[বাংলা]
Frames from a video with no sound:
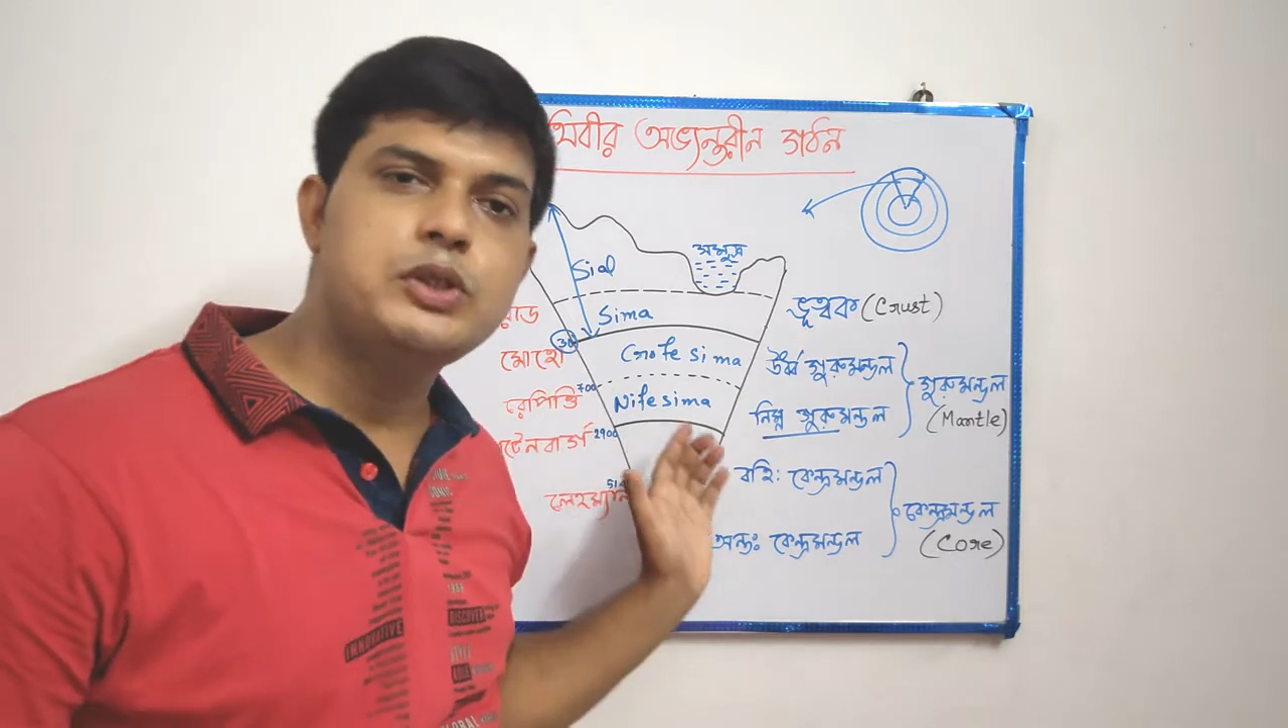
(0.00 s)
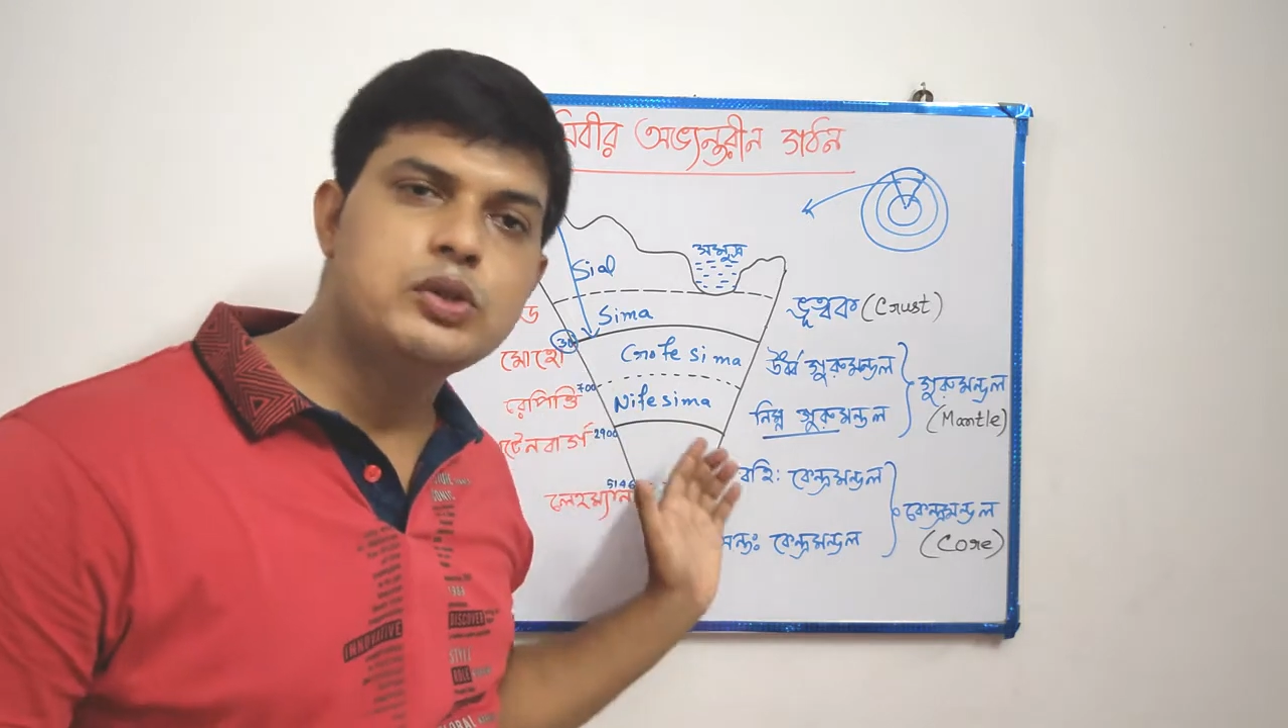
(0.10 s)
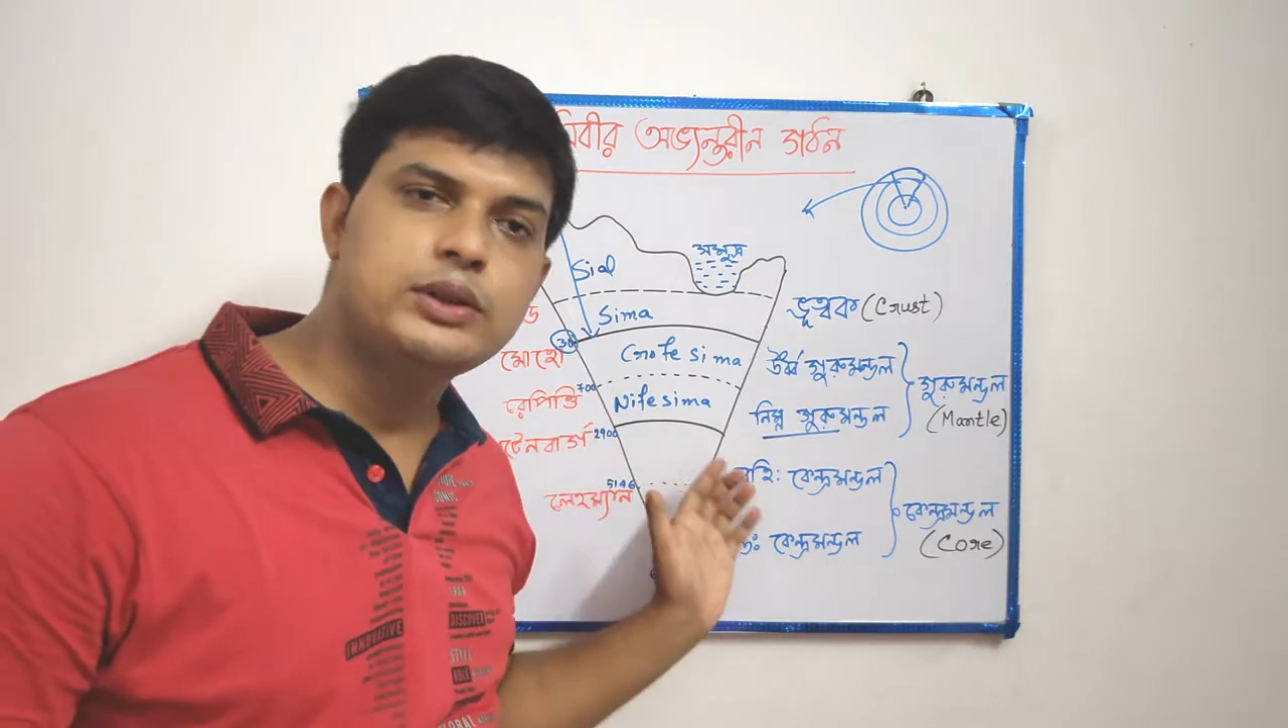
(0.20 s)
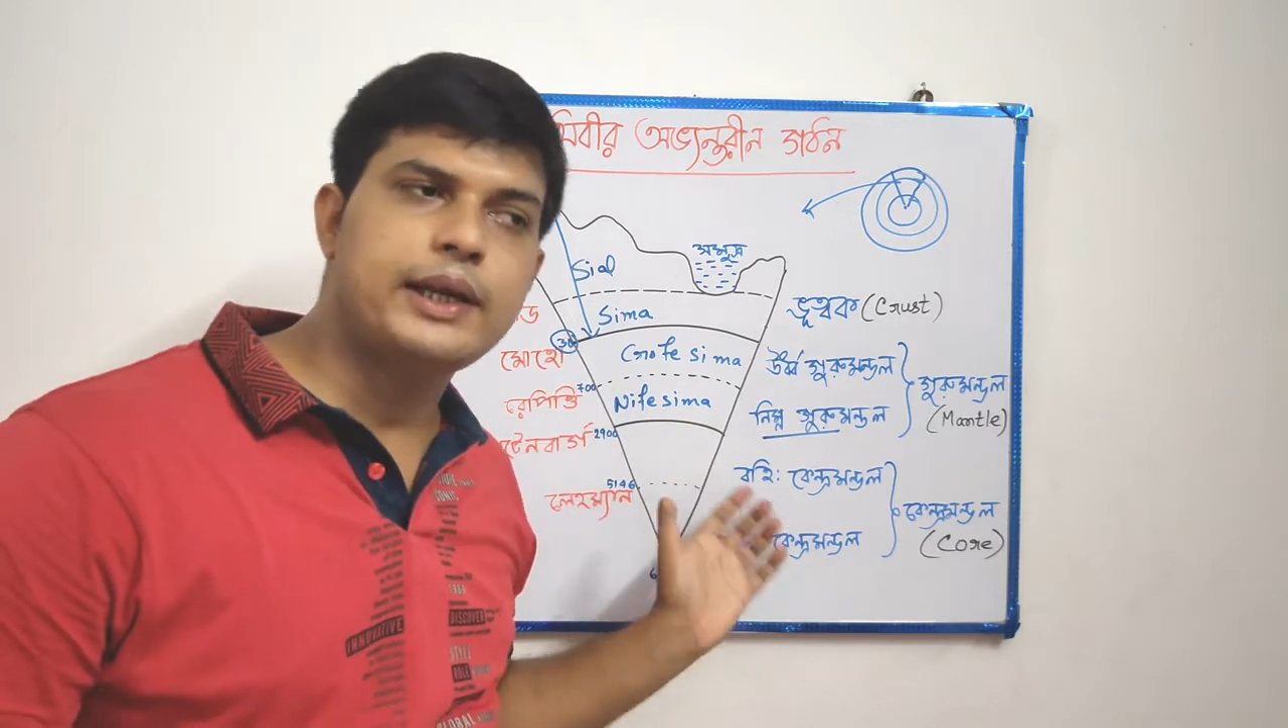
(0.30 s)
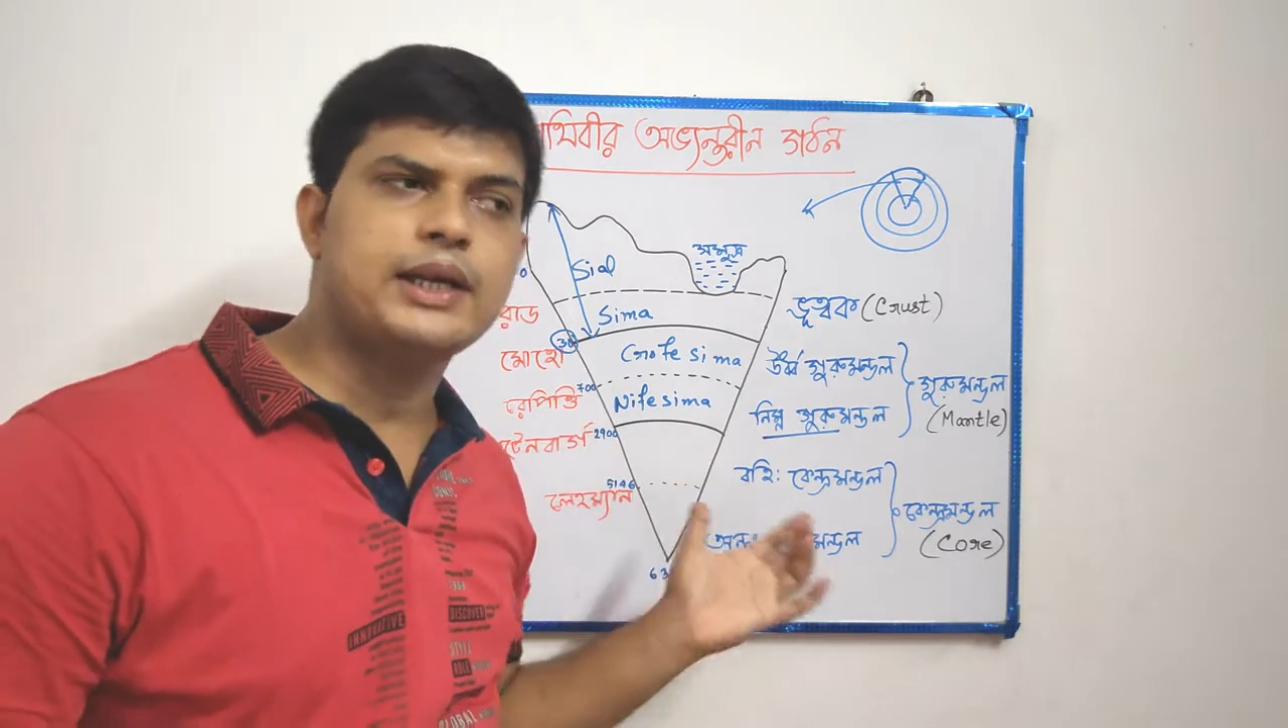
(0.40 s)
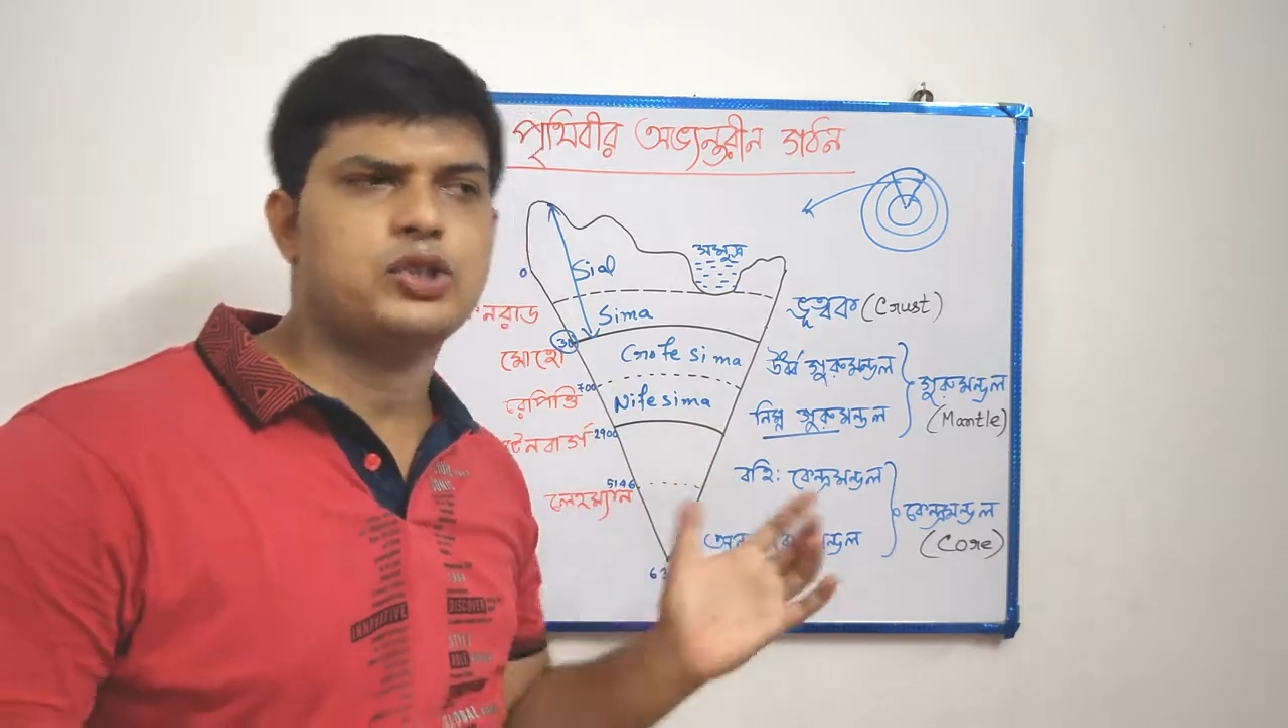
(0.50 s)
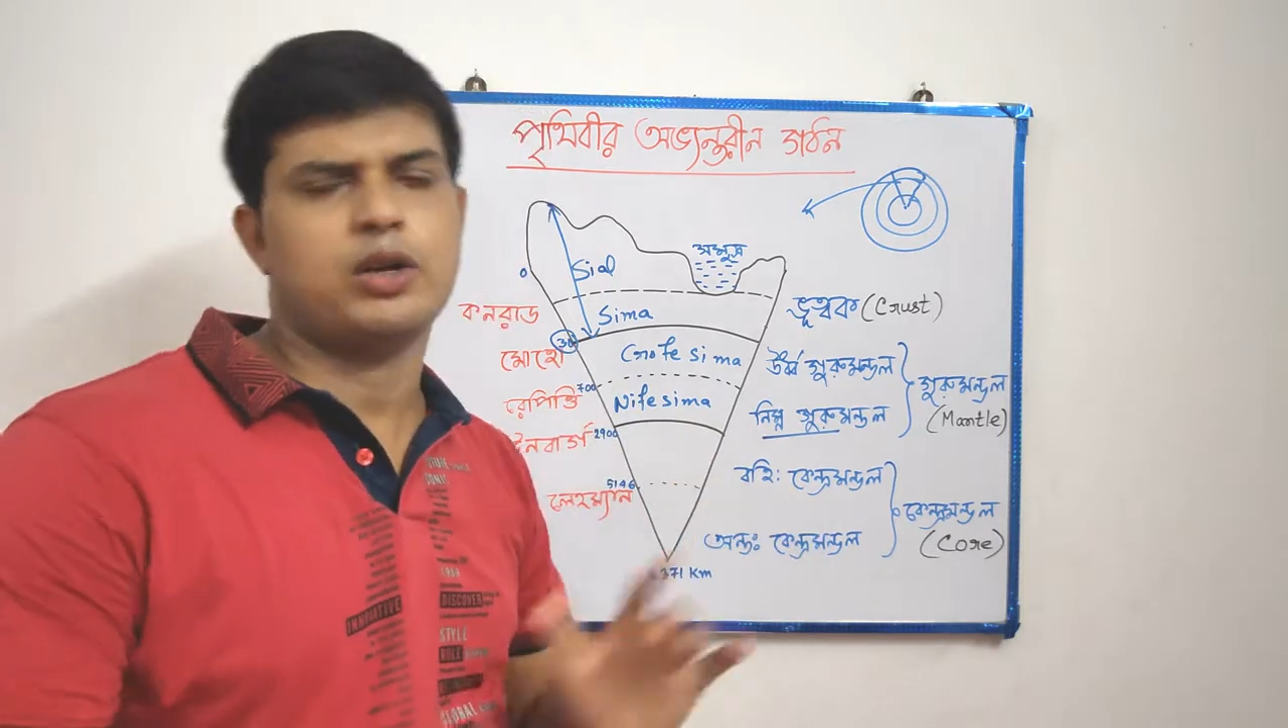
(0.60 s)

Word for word: বিযুক্ত রেখা